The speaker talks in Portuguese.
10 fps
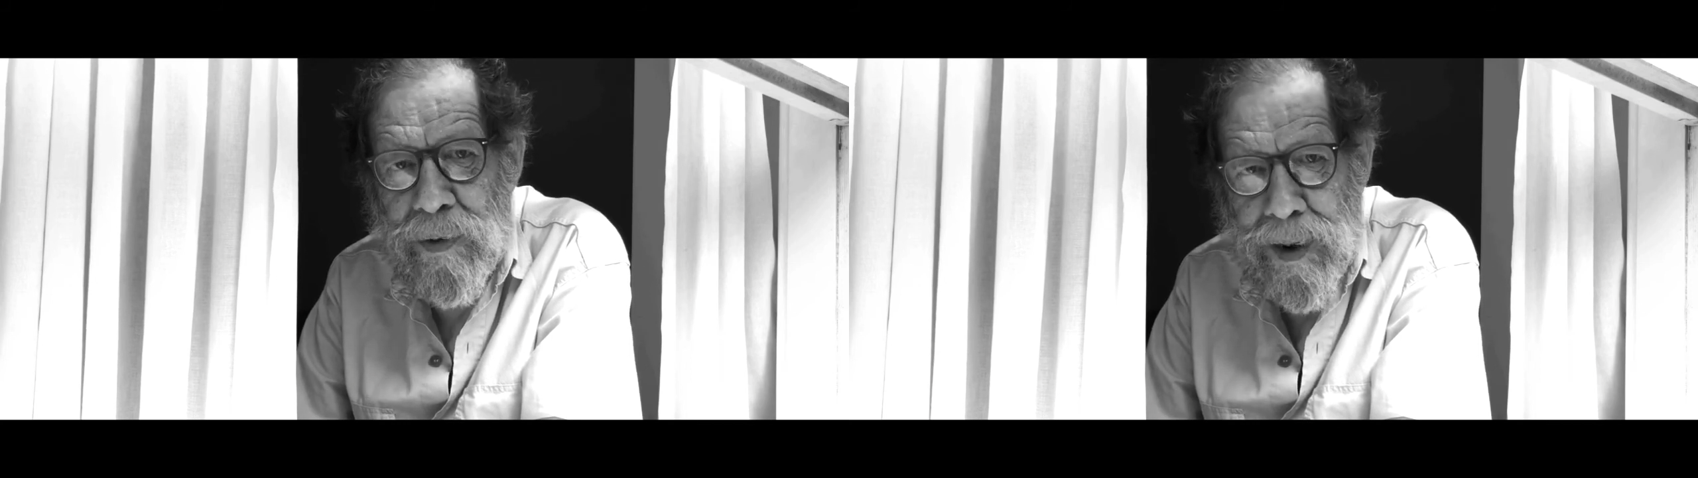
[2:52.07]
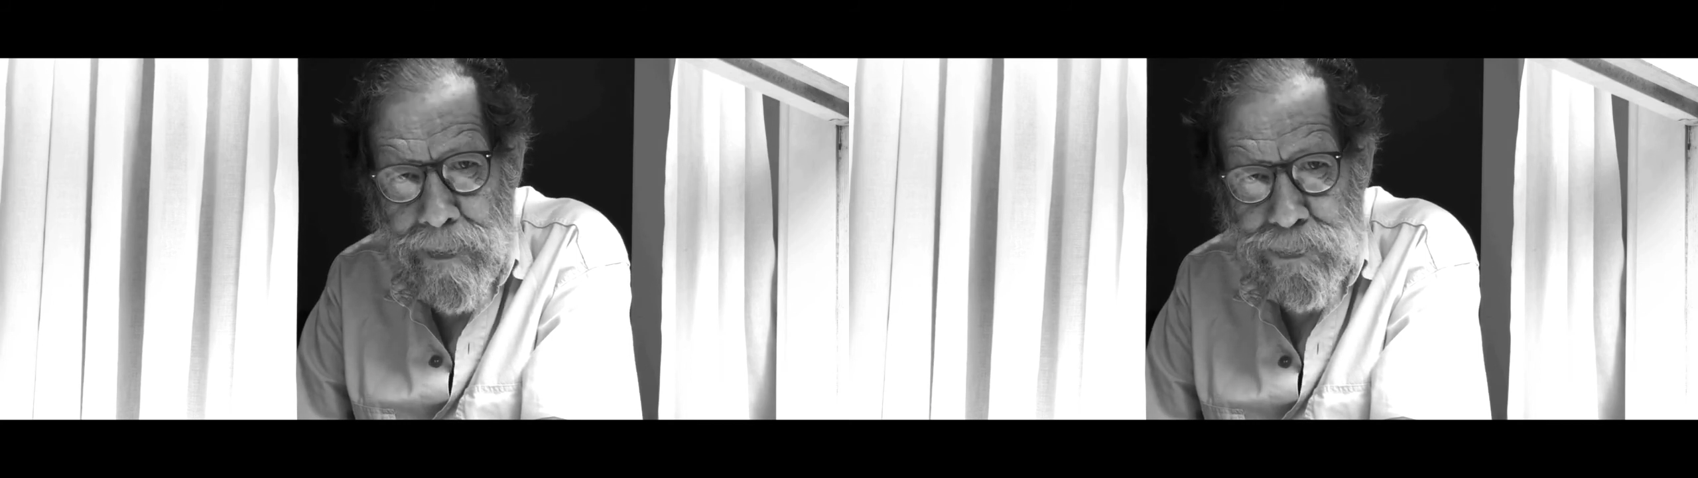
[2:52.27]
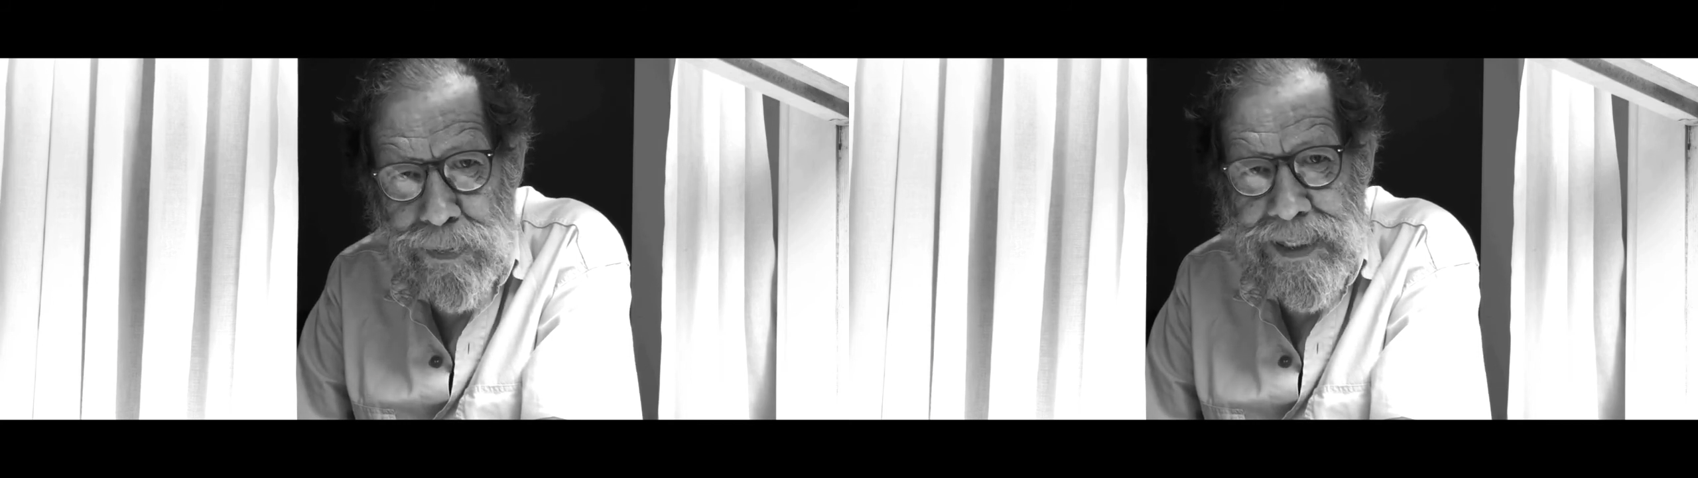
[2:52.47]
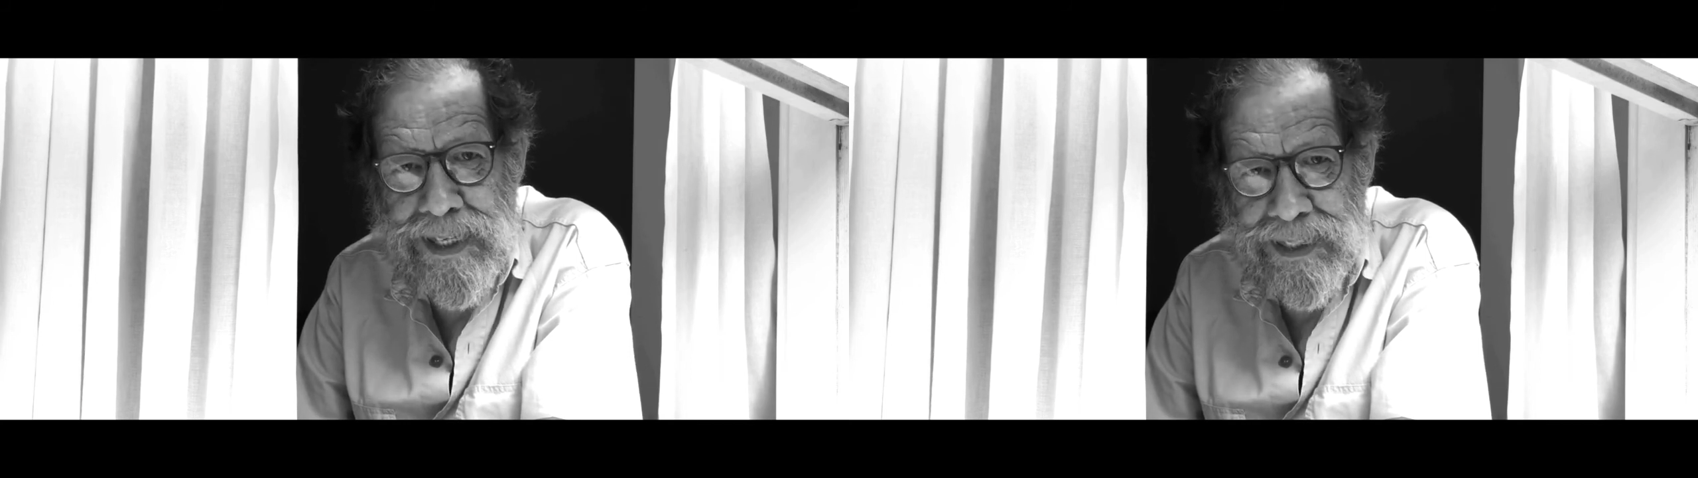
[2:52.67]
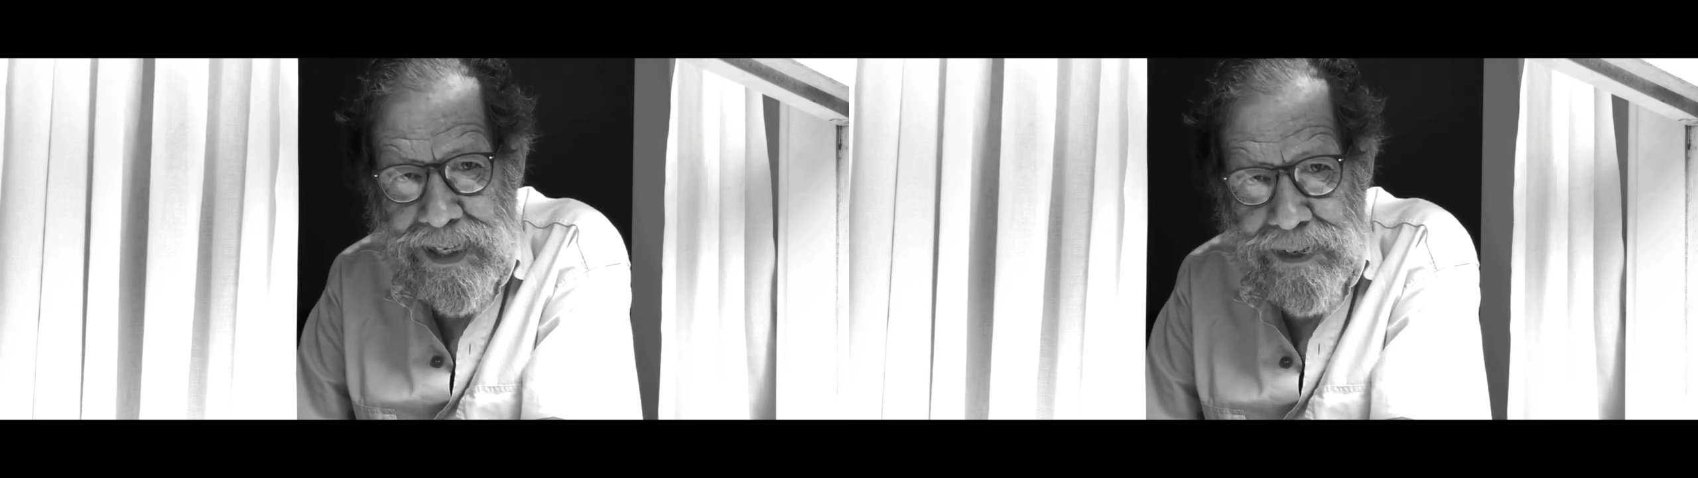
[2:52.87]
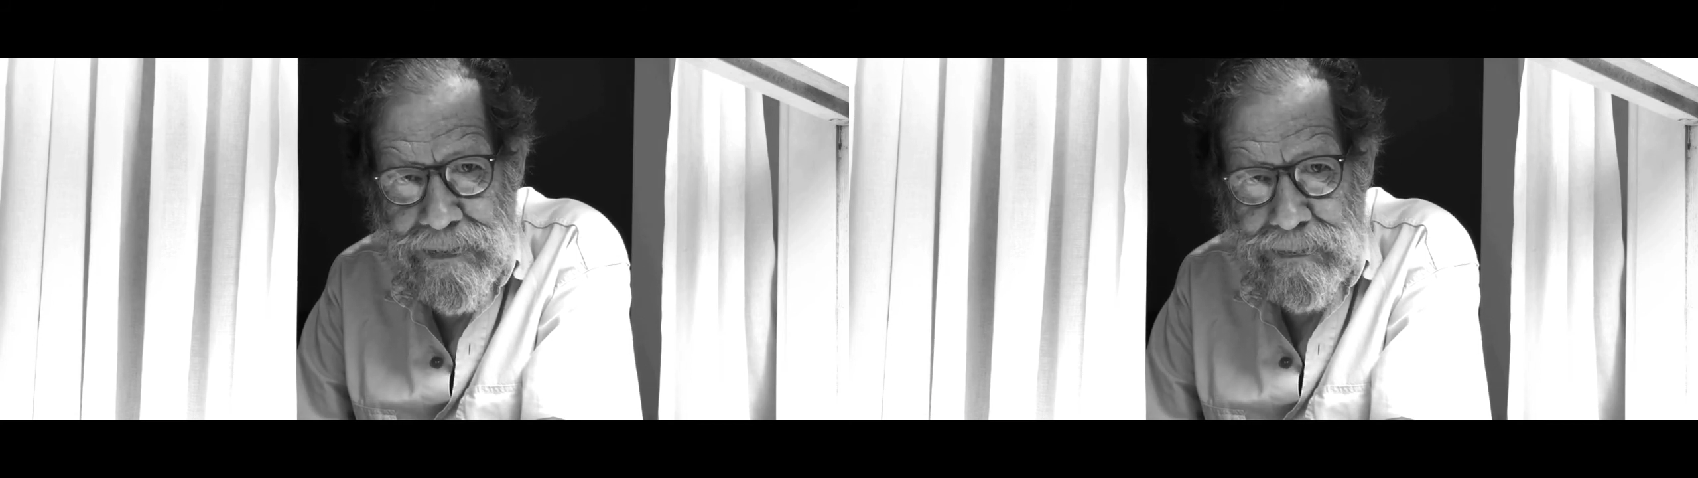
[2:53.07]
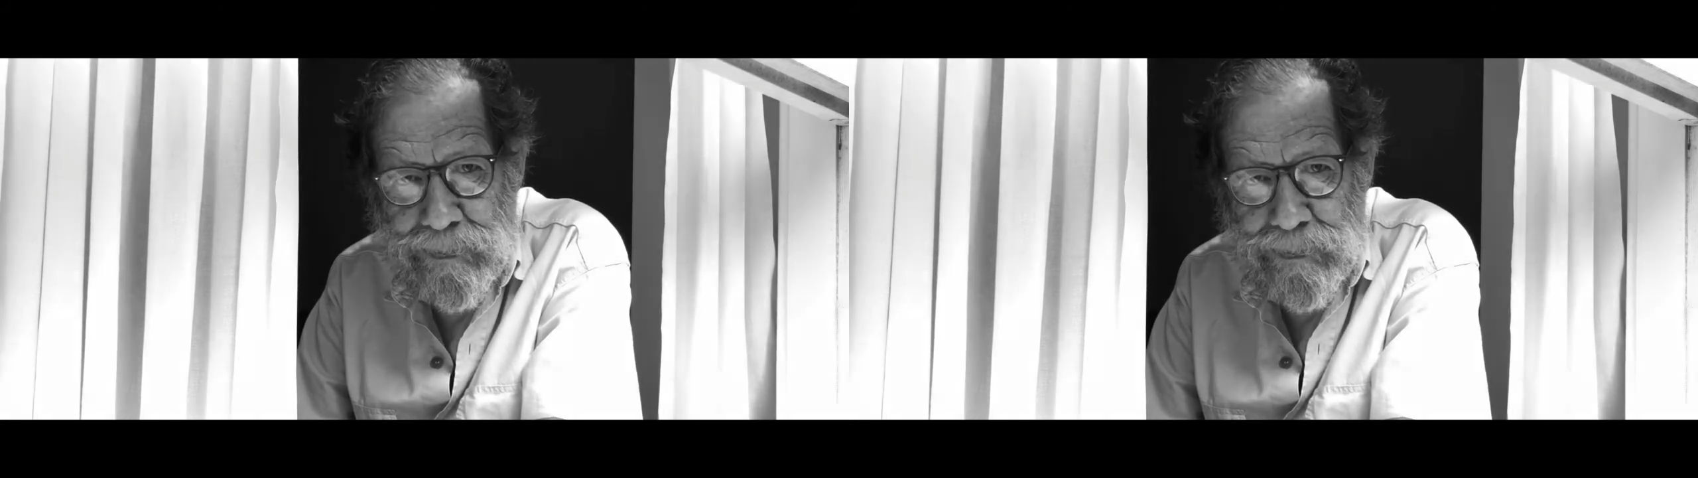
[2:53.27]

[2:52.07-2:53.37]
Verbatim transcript: campo de centeio.